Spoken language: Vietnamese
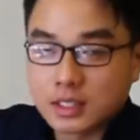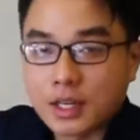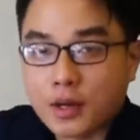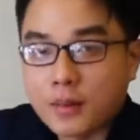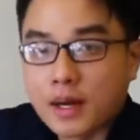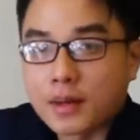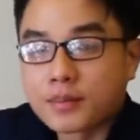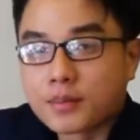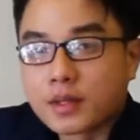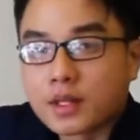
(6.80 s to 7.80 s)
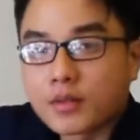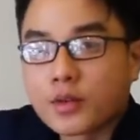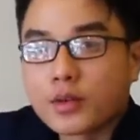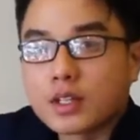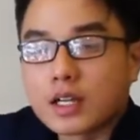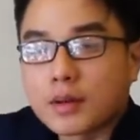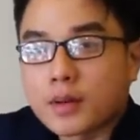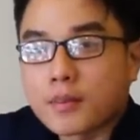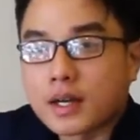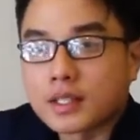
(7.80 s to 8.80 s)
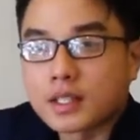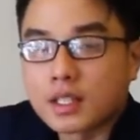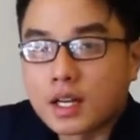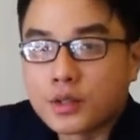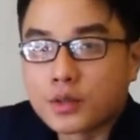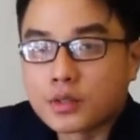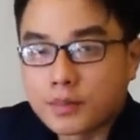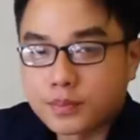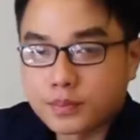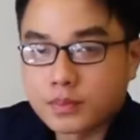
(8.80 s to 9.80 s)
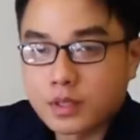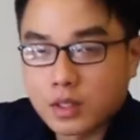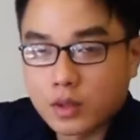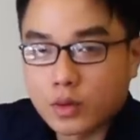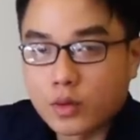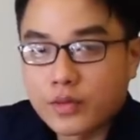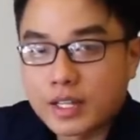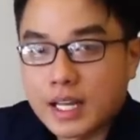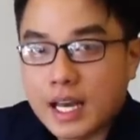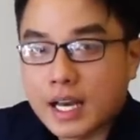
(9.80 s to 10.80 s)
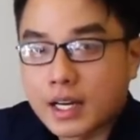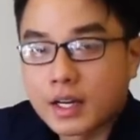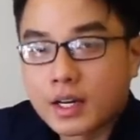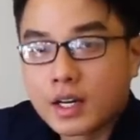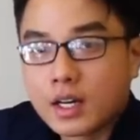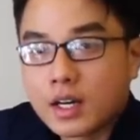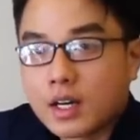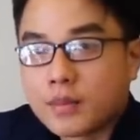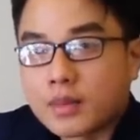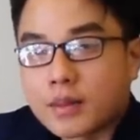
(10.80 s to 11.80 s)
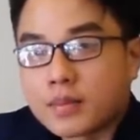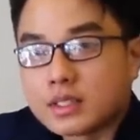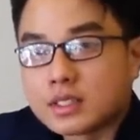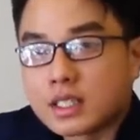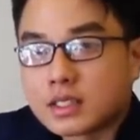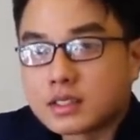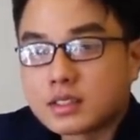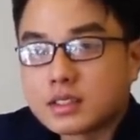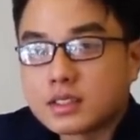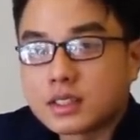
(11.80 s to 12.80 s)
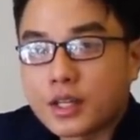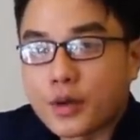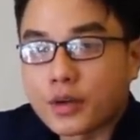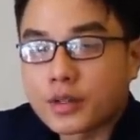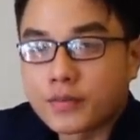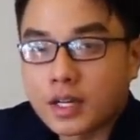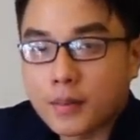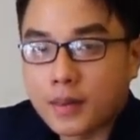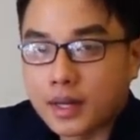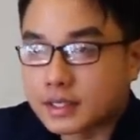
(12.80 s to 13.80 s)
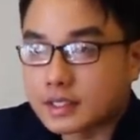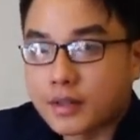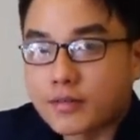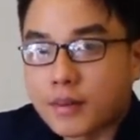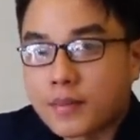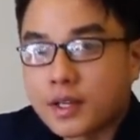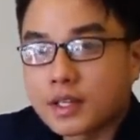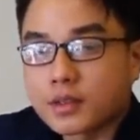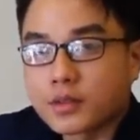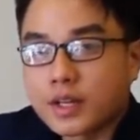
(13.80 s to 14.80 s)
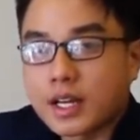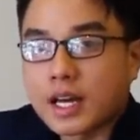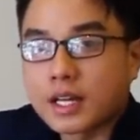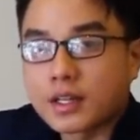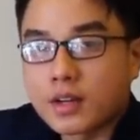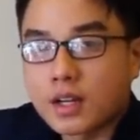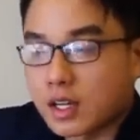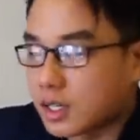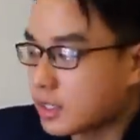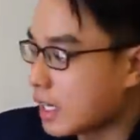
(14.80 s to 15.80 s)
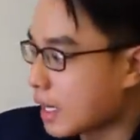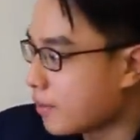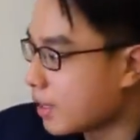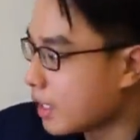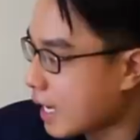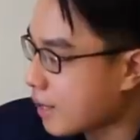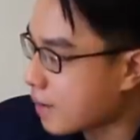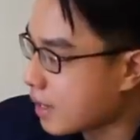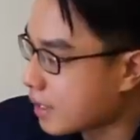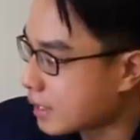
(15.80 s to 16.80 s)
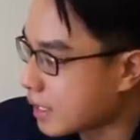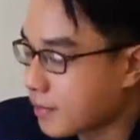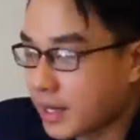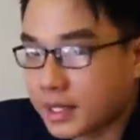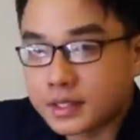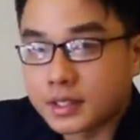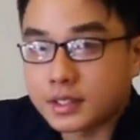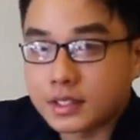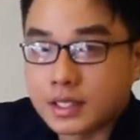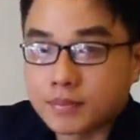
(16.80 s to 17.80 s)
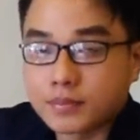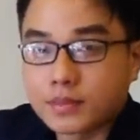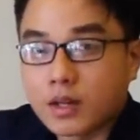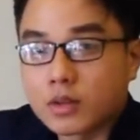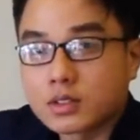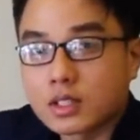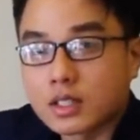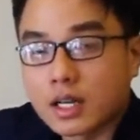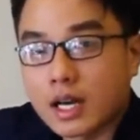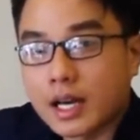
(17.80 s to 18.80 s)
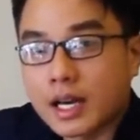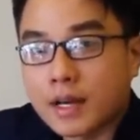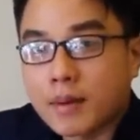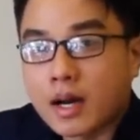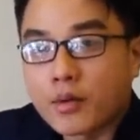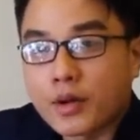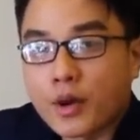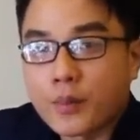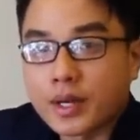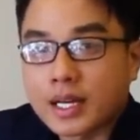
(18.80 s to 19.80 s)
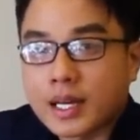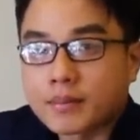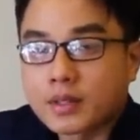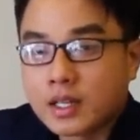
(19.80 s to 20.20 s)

Xin chào các bạn, mình rất vui được gặp các bạn trên kênh youtube của VDA Hôm nay mình xin giới thiệu với các bạn sản phẩm mới nhất của VDA đó là chiếc âm ly E3D8000 được nhập khẩu từ hãng E3 Audio miền Nam